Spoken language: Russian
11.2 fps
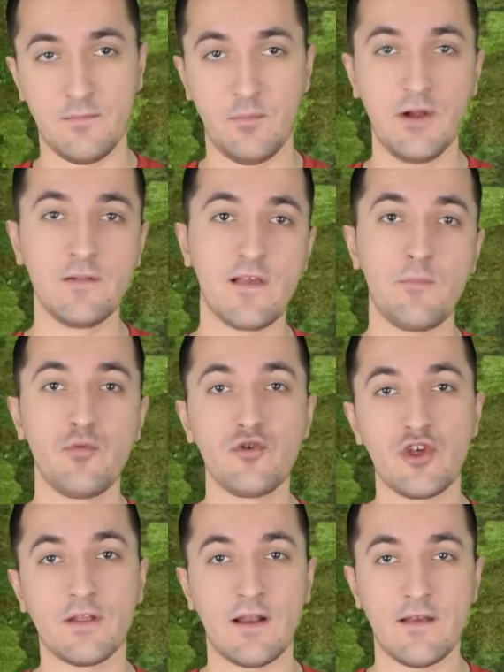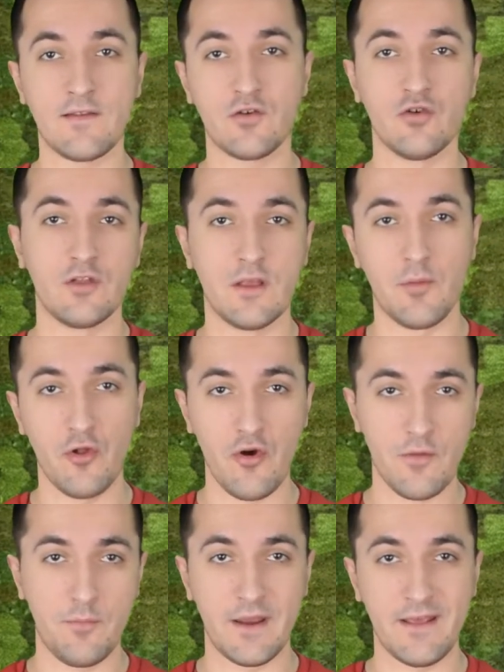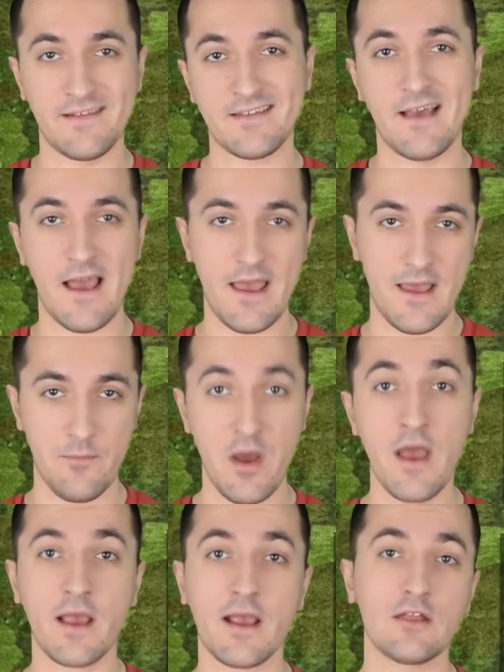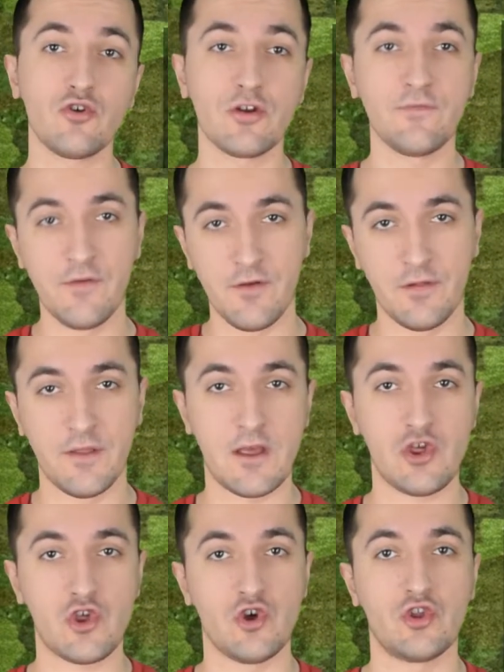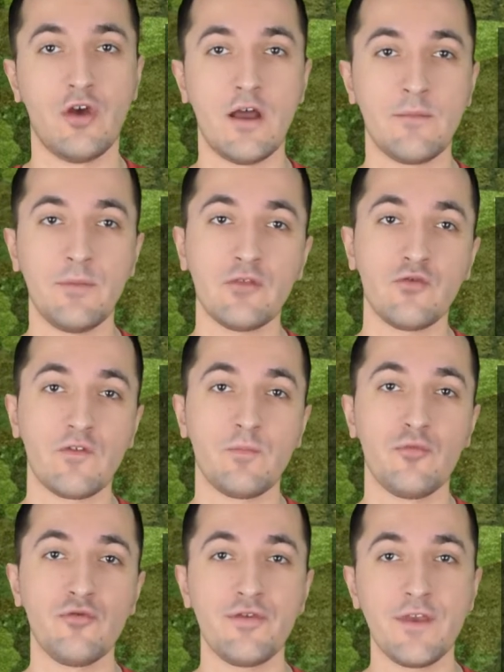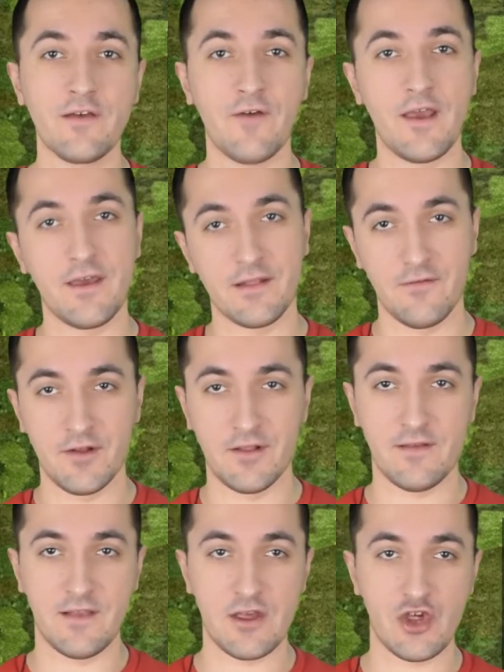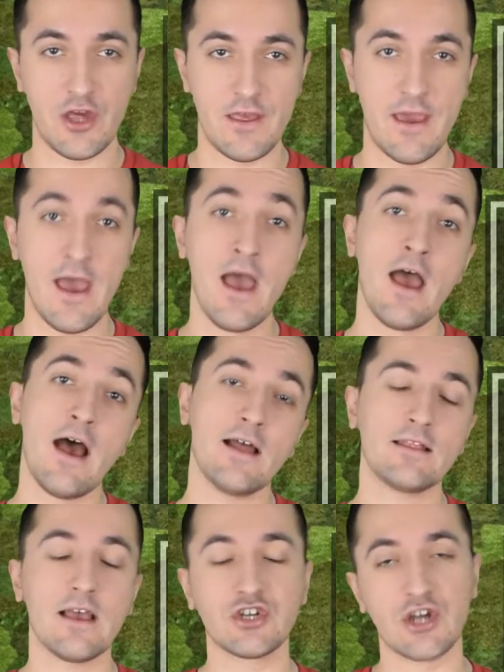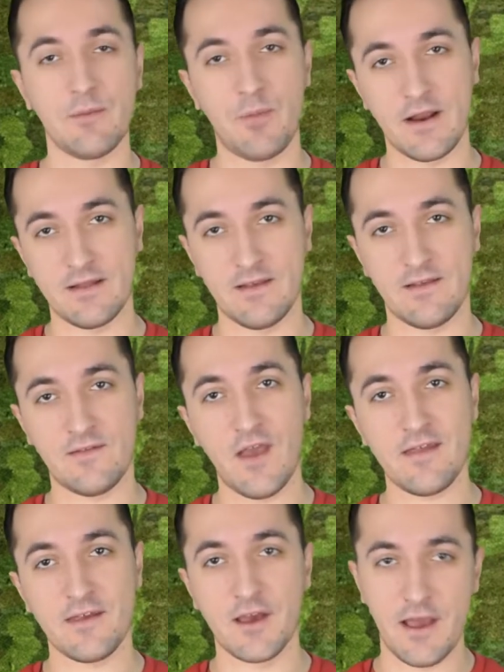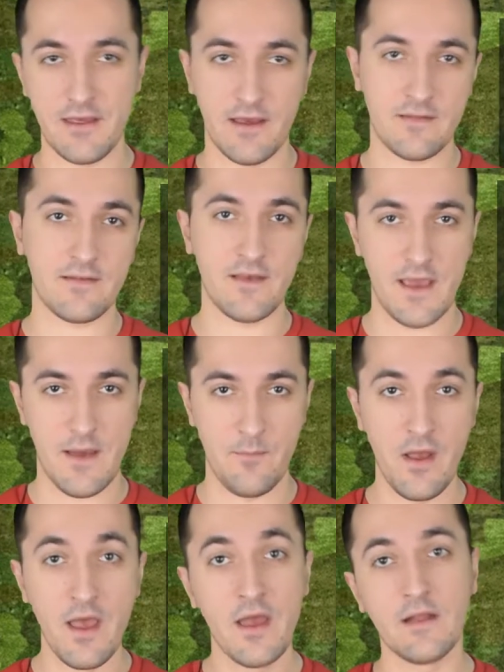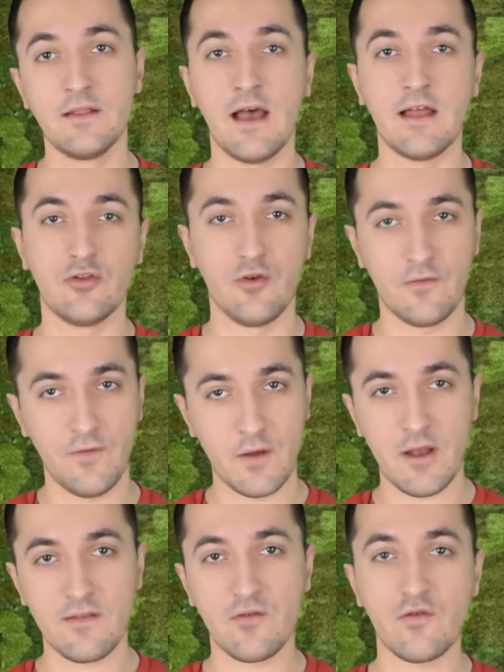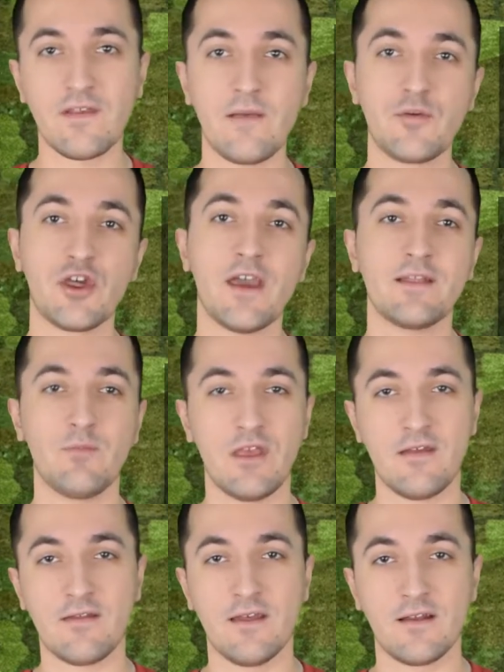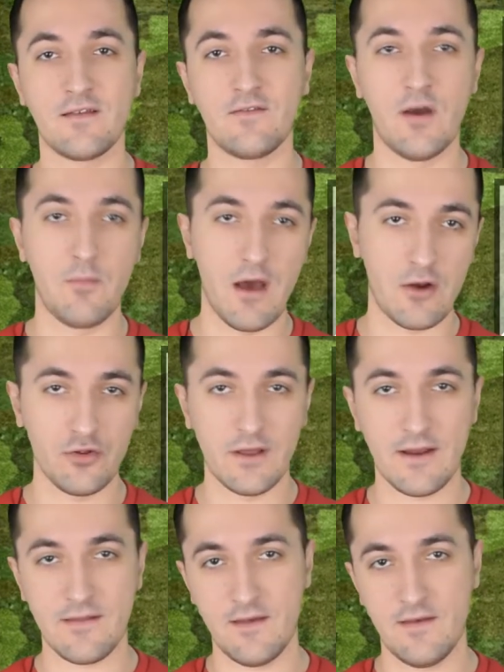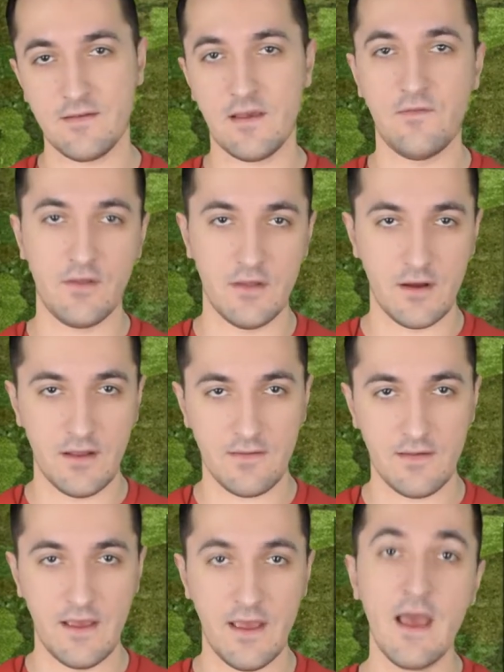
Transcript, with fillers: был запущен разгонный блок Бриска М, который вывел на расчетную орбиту спутник военного назначения, а также аппараты связи «Гонец-М». Данную информацию сообщает Министерство обороны Российской Федерации.